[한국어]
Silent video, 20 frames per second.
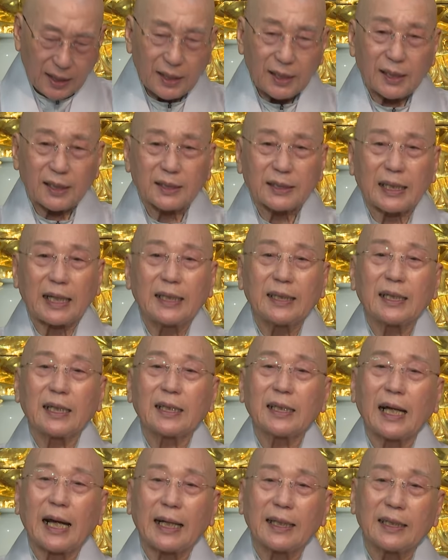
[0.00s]
그러니까 잘
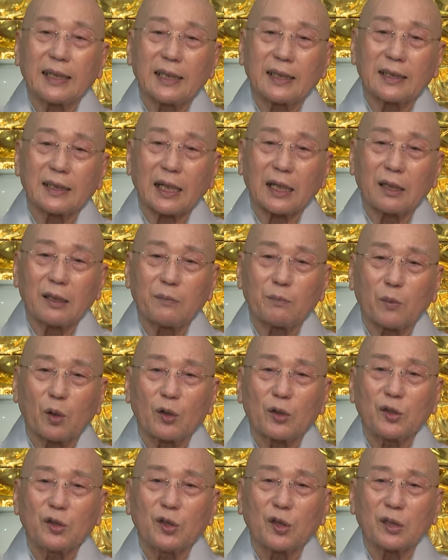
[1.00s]
되냐 안 되느냐는
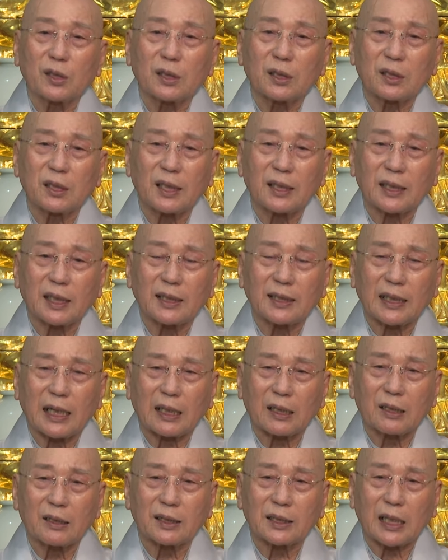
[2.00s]
먼저 세상을
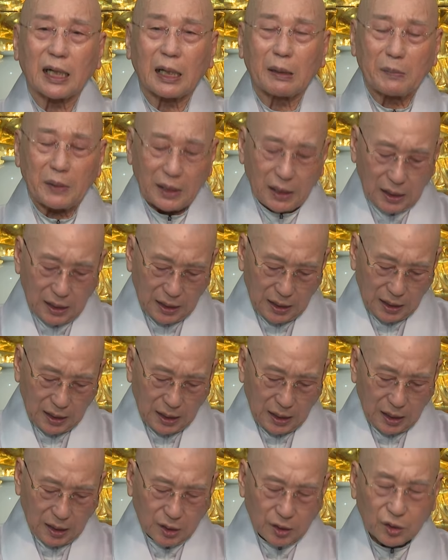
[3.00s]
살았던 사람이
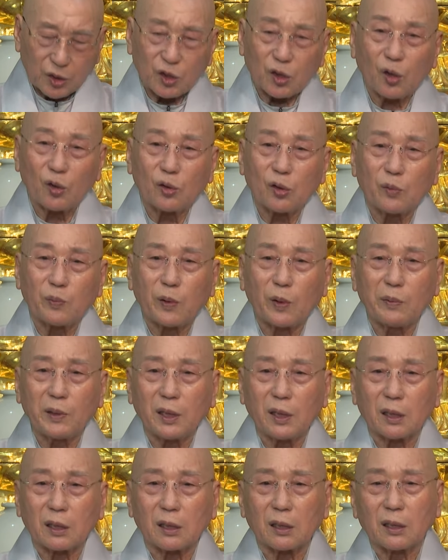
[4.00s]
그 경우를
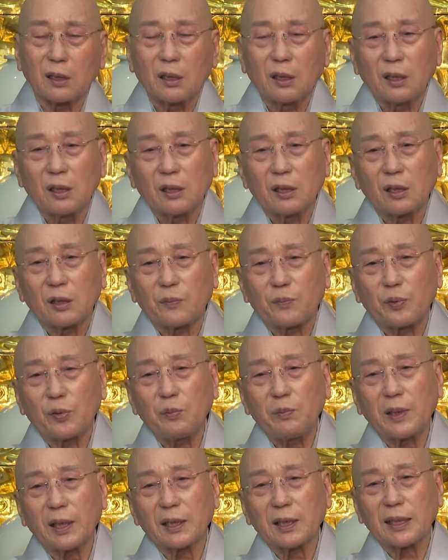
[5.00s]
보면은 어,
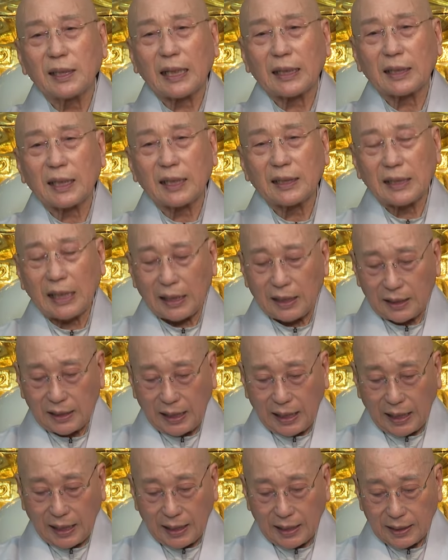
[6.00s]
분명하게 나타나지
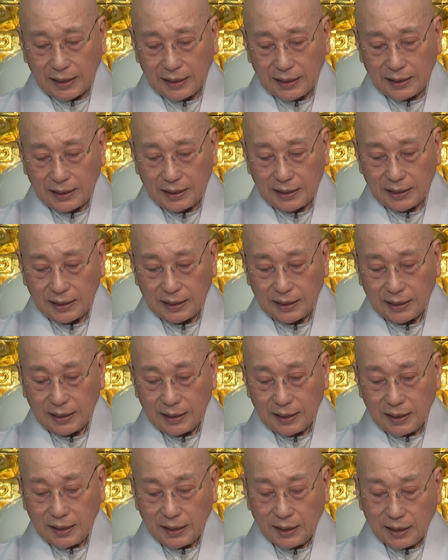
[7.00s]
않느냐.
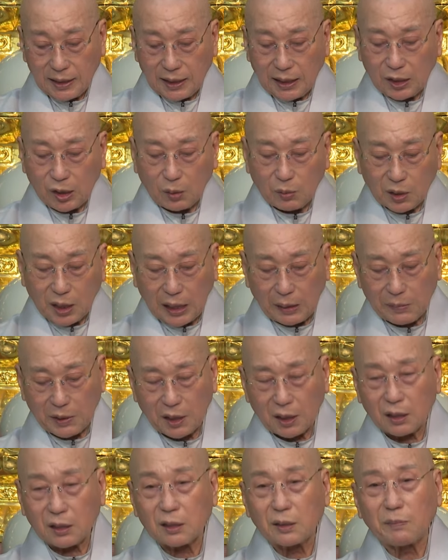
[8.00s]
그러니까
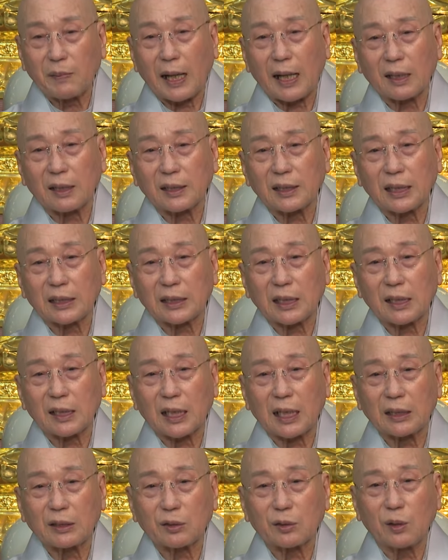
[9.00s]
여복하면은 그 많은 재산을
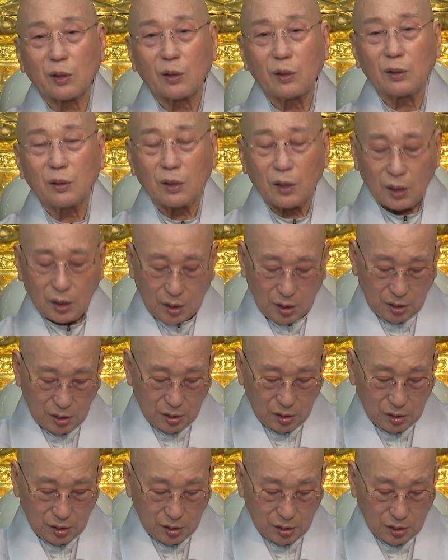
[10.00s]
가지고
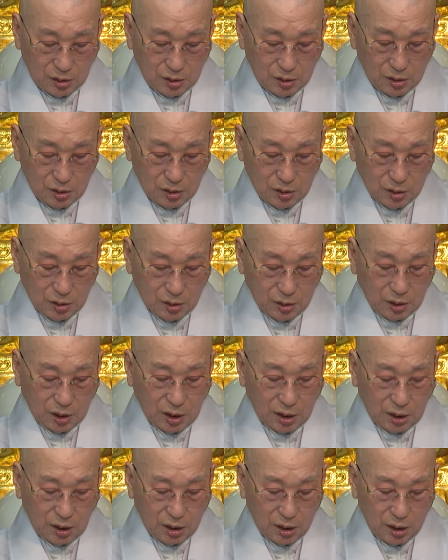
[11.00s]
어
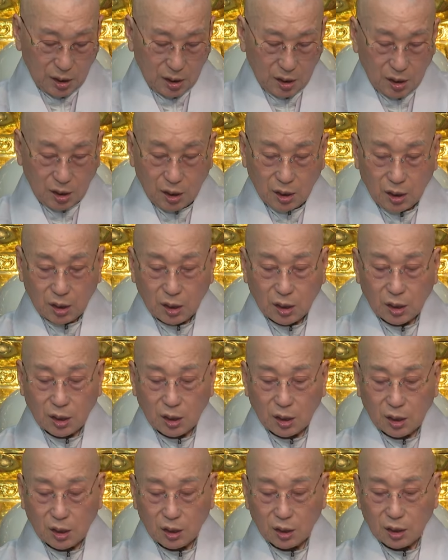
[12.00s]
그렇게
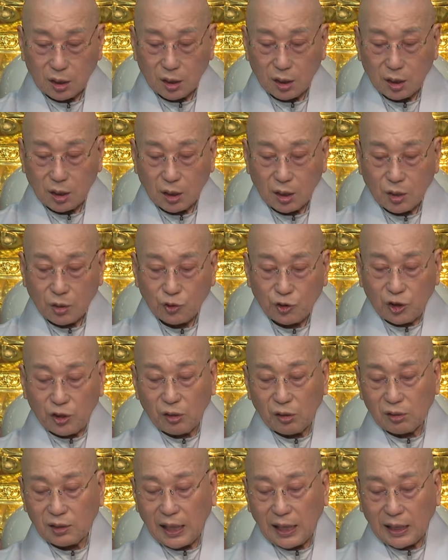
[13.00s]
어,
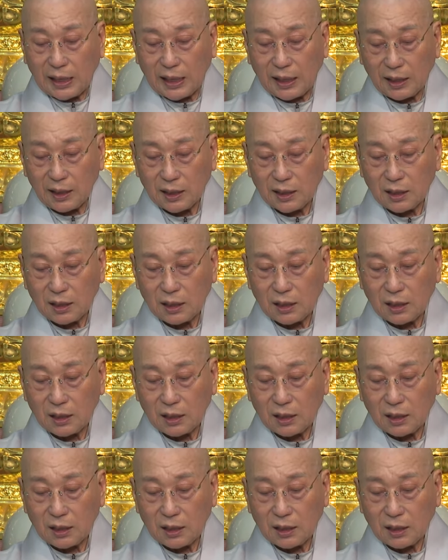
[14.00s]
휘두르다가